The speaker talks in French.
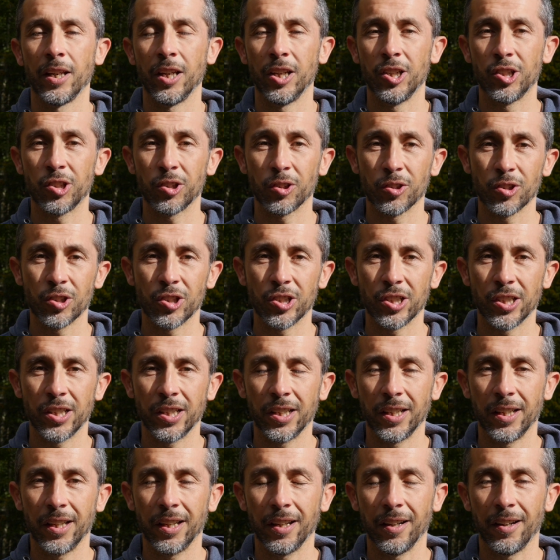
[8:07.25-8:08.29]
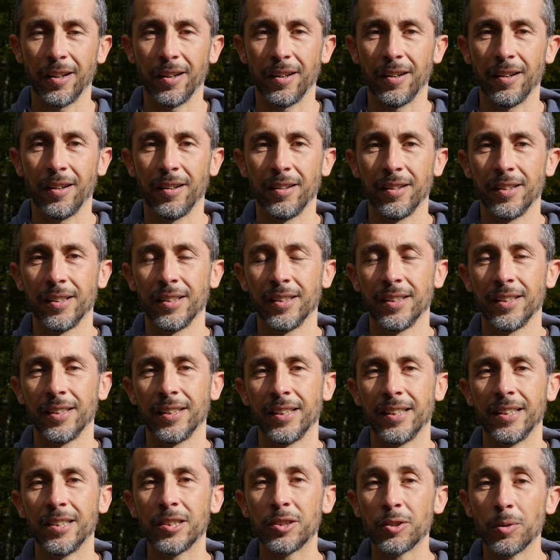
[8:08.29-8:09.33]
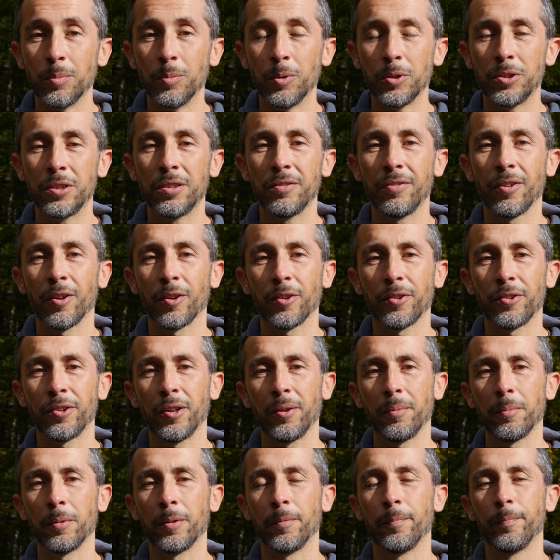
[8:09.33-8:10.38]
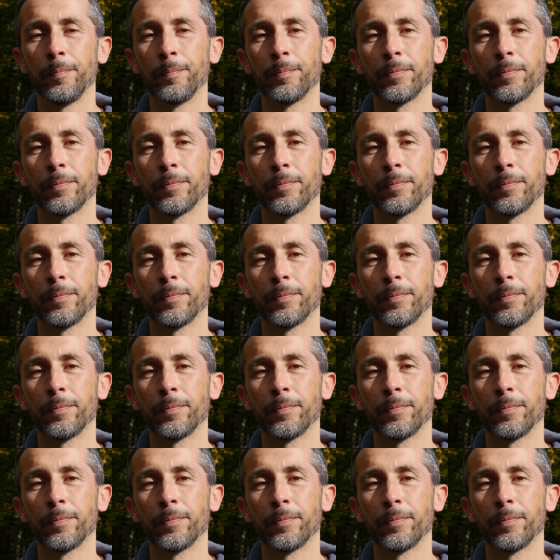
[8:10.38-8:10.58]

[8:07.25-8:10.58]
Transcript: échanger et, se motiver ensemble